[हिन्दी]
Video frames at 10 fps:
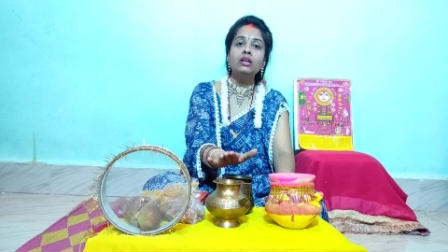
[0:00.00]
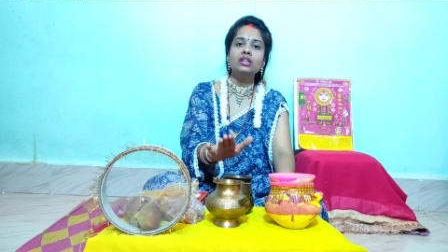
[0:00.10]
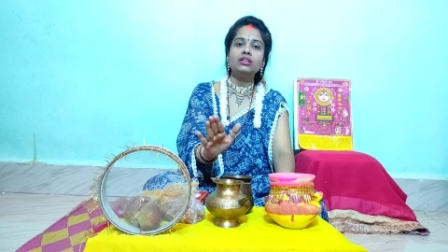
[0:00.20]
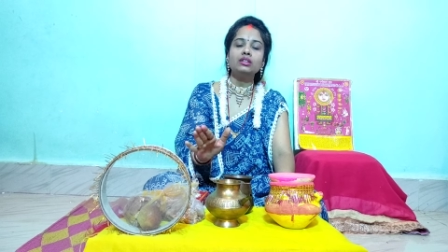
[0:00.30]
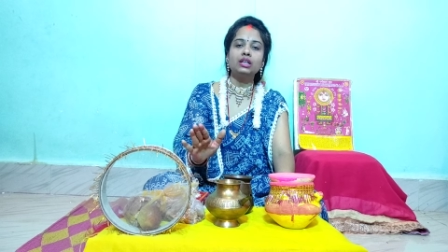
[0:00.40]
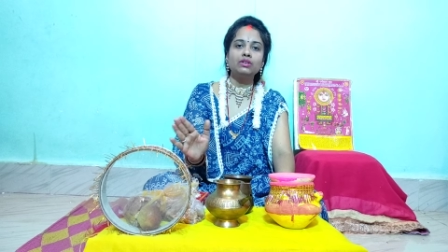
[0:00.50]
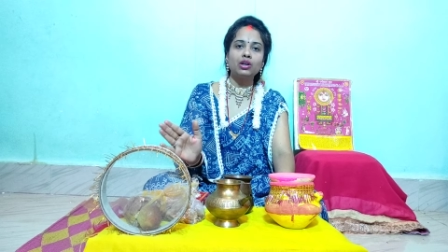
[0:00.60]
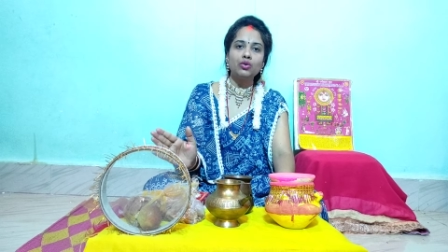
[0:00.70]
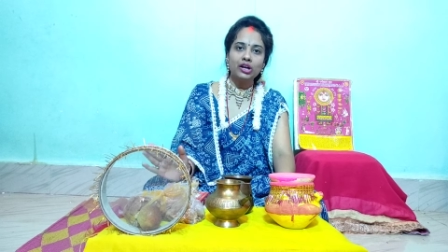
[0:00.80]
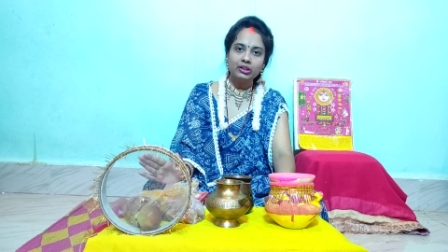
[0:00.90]
चंद्र देवता
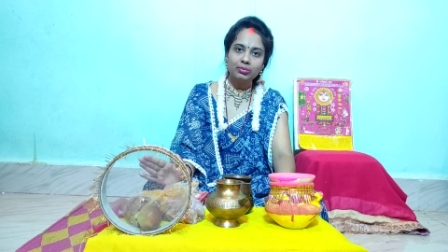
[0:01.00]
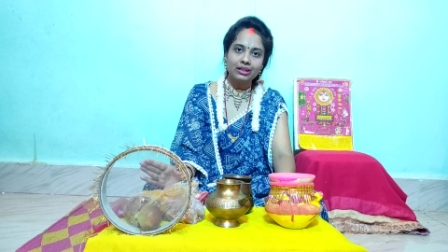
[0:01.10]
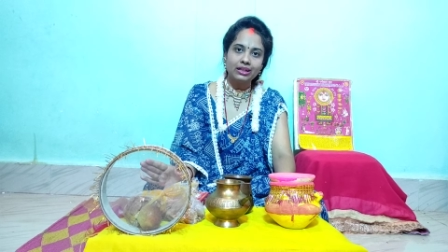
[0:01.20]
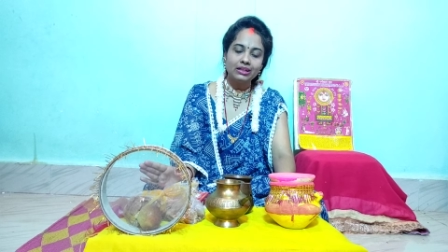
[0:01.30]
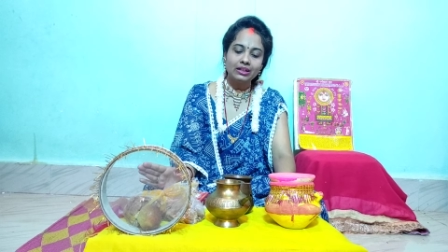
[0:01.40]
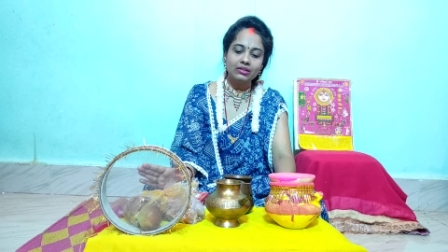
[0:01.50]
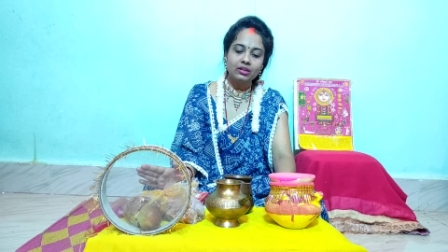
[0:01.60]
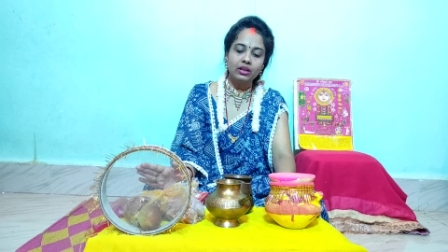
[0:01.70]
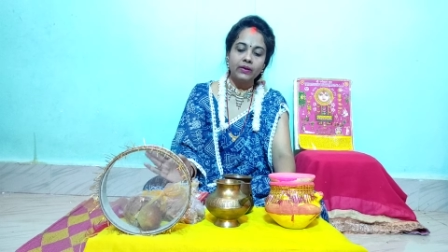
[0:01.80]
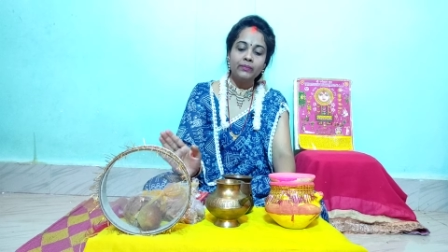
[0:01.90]
को अर्घ प्रदान
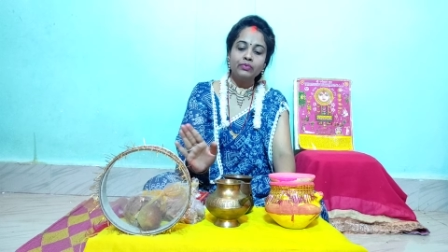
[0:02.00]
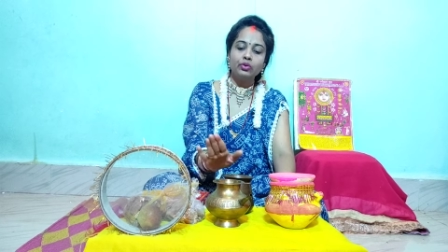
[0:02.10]
करते हैं